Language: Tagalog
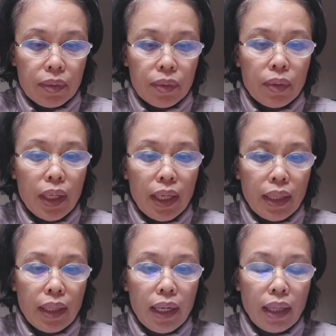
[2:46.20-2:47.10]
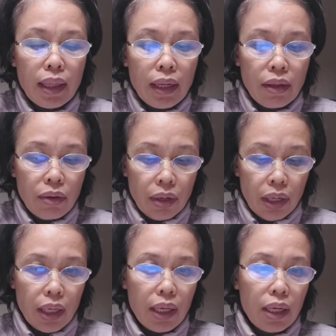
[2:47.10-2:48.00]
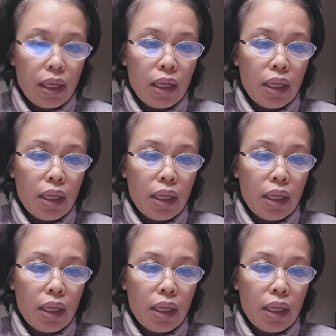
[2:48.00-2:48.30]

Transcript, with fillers: O kaya, direct na nyo na kayang